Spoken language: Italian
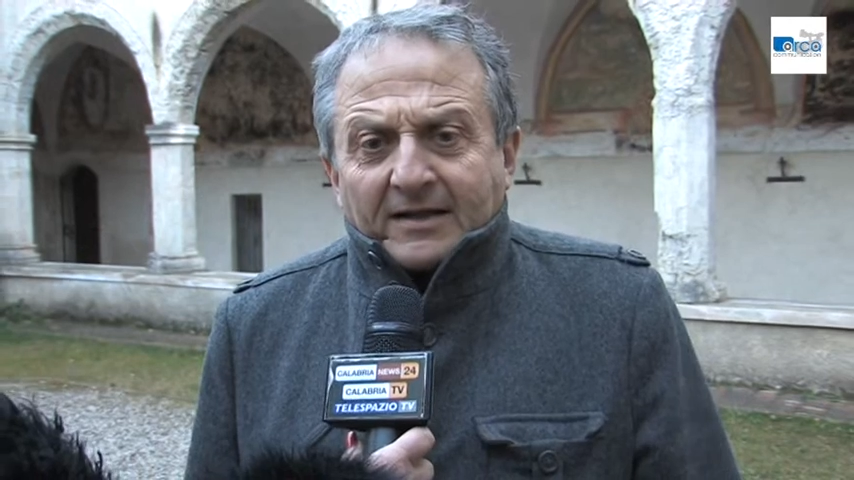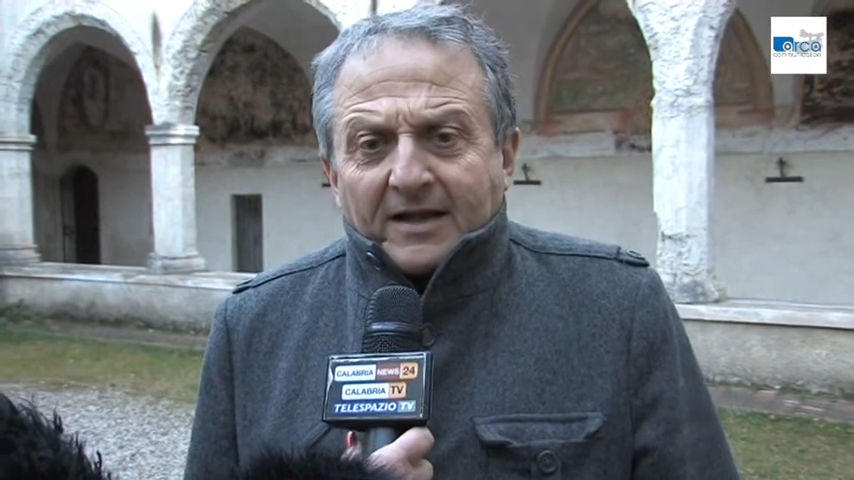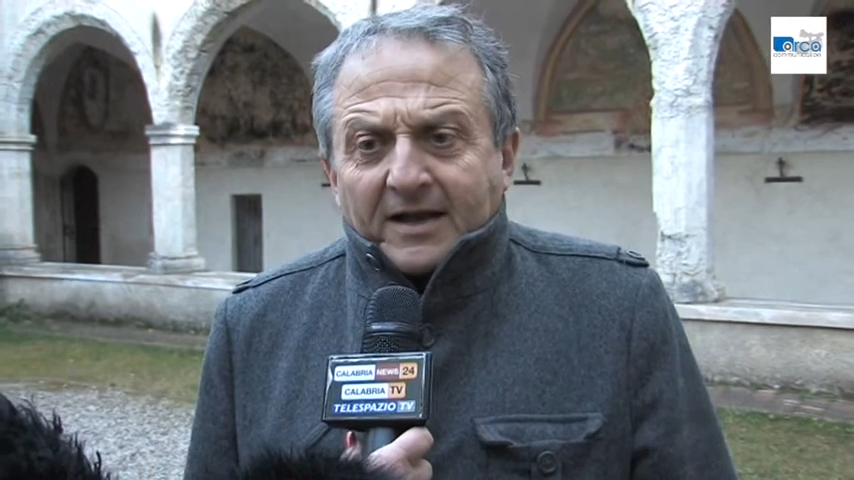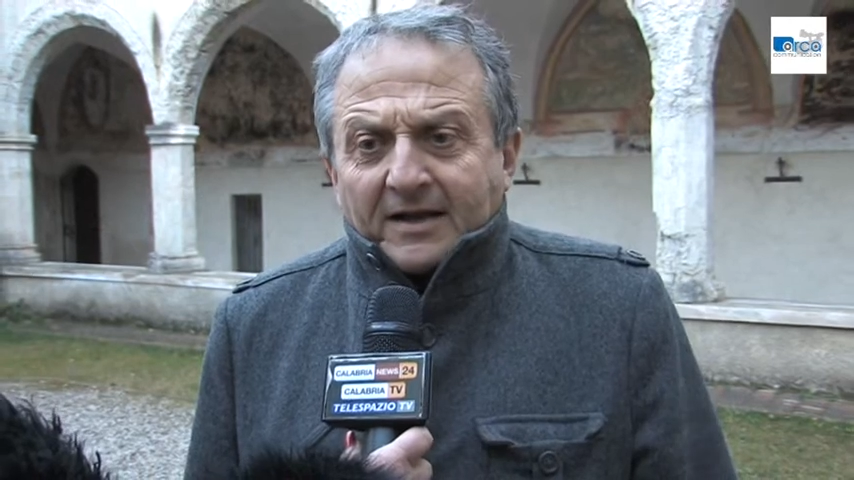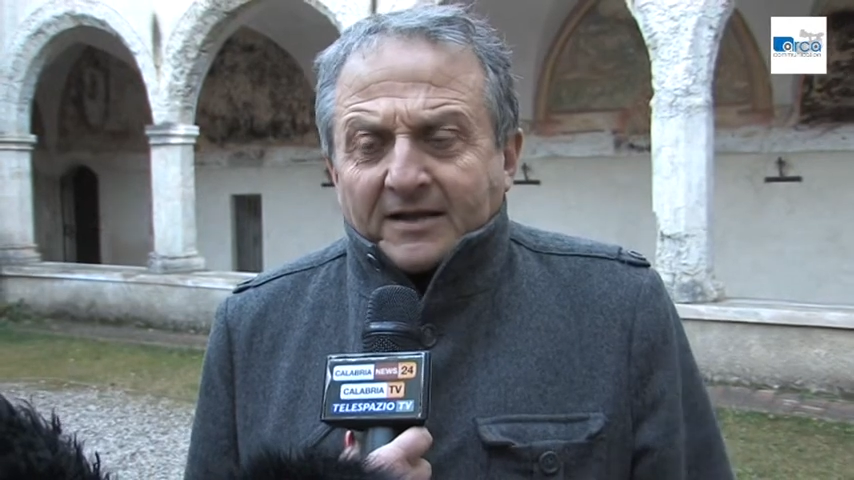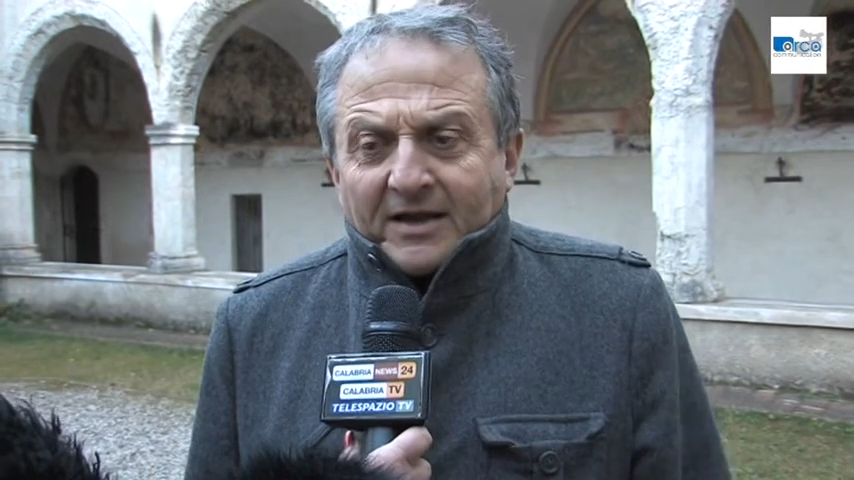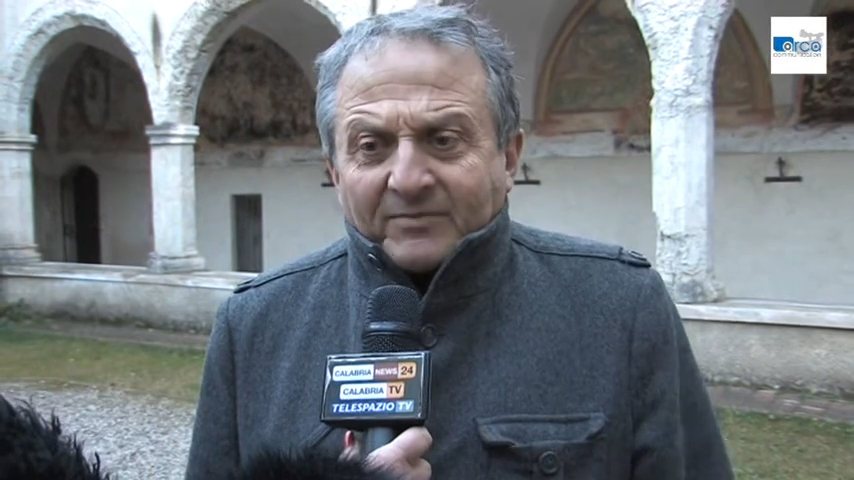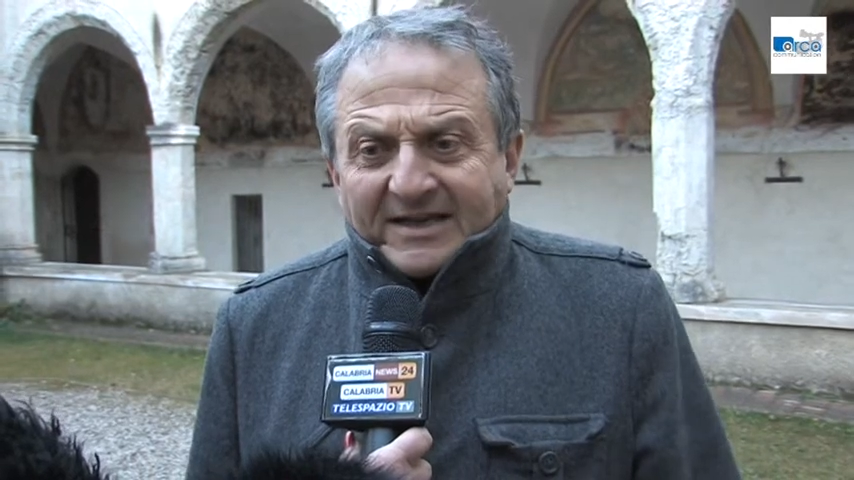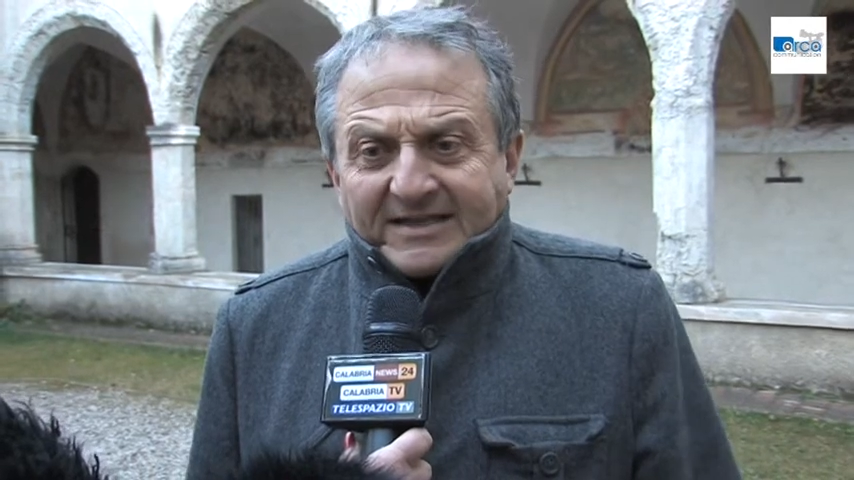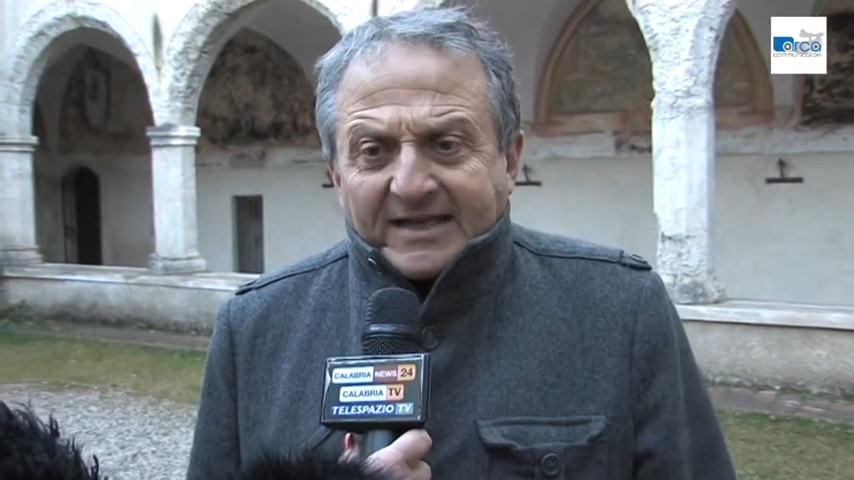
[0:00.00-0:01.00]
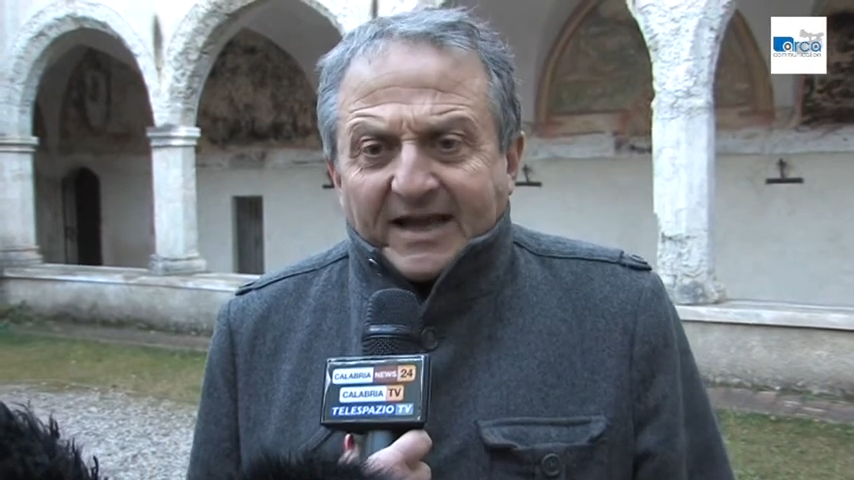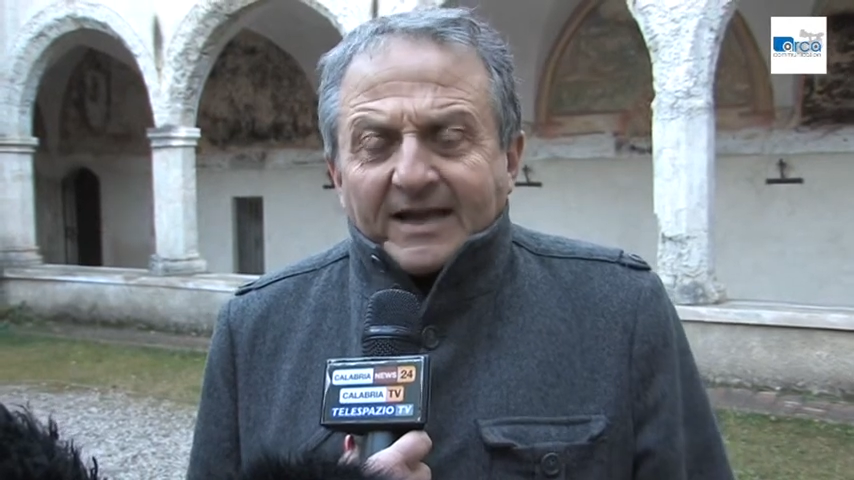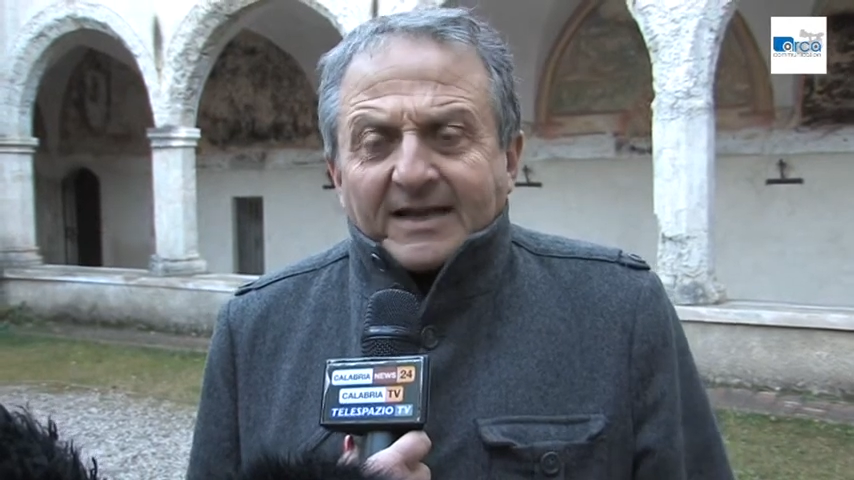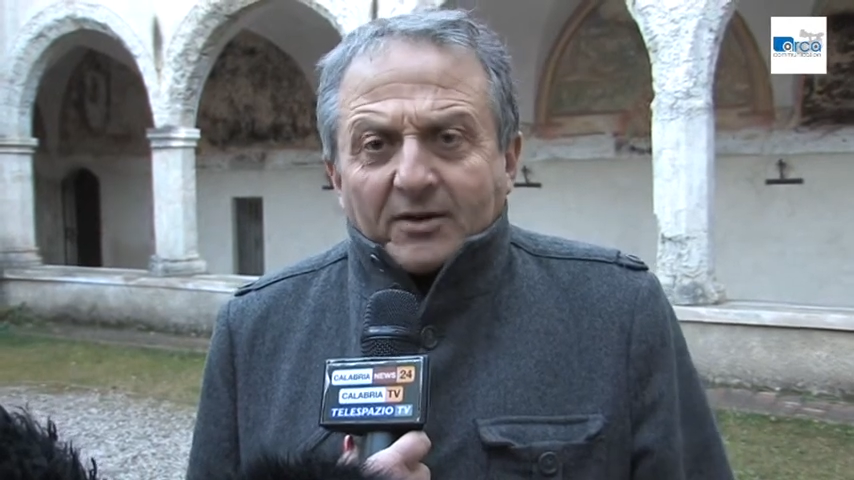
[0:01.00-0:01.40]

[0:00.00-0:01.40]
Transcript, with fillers: dal, dai ministeri,